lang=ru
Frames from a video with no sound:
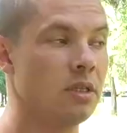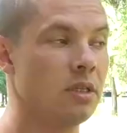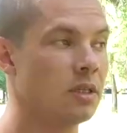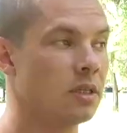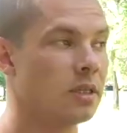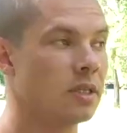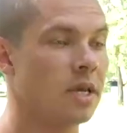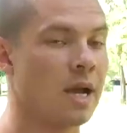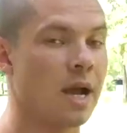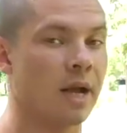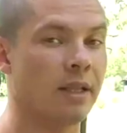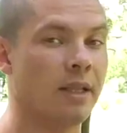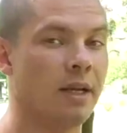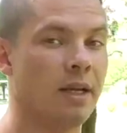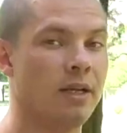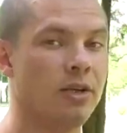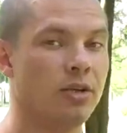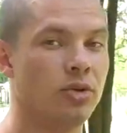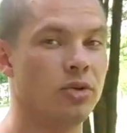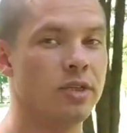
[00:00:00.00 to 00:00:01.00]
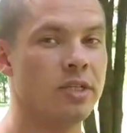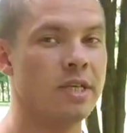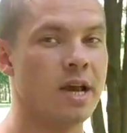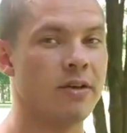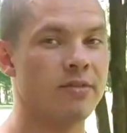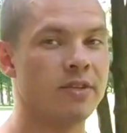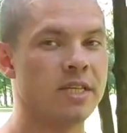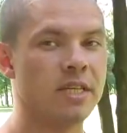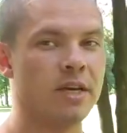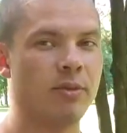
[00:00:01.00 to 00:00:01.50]
Итак, дорогие
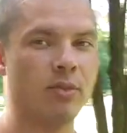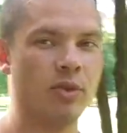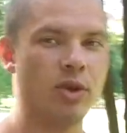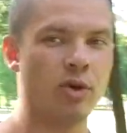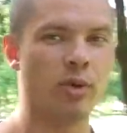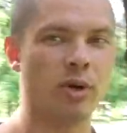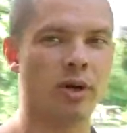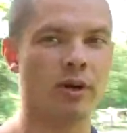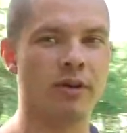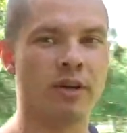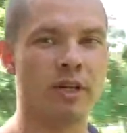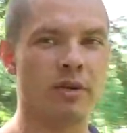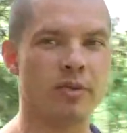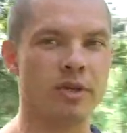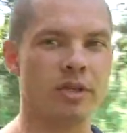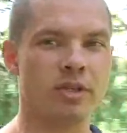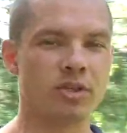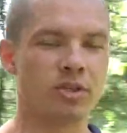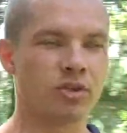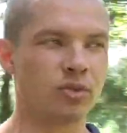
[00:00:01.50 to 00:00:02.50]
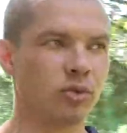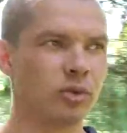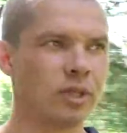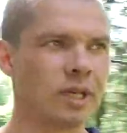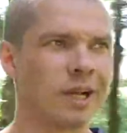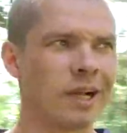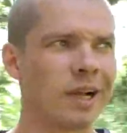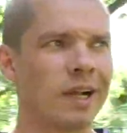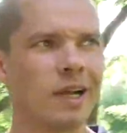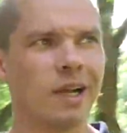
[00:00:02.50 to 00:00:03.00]
друзья, всем доброго времени
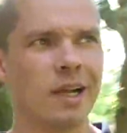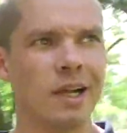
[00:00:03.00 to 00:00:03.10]
суток.